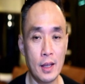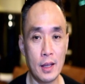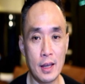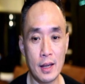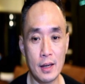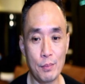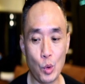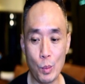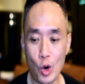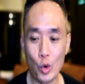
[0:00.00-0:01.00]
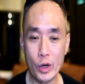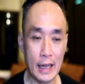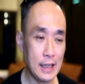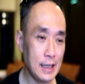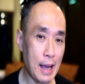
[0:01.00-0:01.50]
งั้นคุณหมอคนไหน
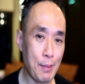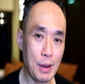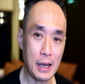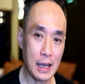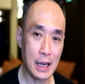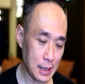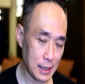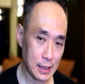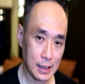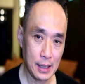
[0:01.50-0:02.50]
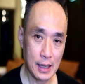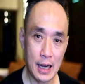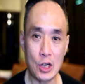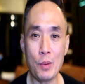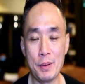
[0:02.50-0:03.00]
ที่ทำแล้วไม่เคยเกิด
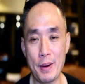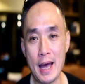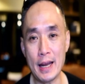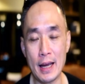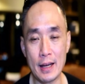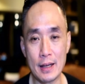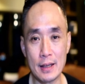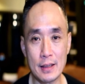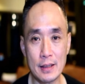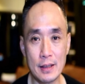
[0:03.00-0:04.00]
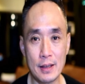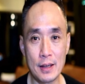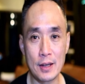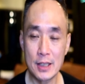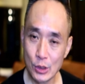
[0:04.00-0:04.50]
ข้อผิดพลาดอ่ะ
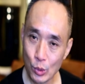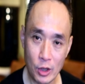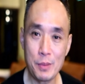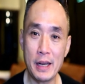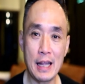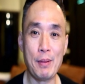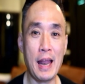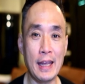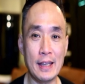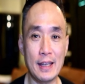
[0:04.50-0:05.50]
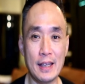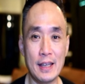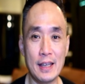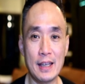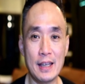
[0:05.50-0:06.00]
ก็คือคุณหมอที่ไม่ได้ทำอะไร
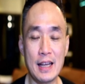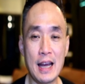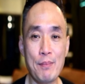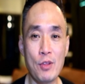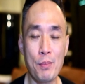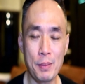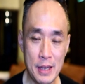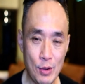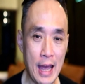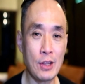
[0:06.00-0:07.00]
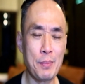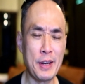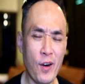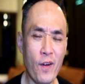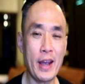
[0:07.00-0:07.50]
นะครับเนาะมันมีอยู่แล้วแต่มัน
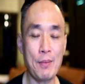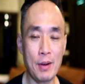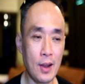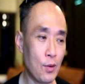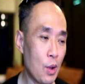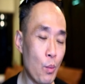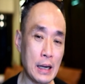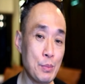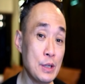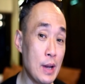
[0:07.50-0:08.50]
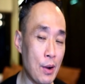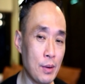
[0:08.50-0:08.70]
น้อยครับแล้วเราระวังเรื่องพวกนี้อยู่แล้ว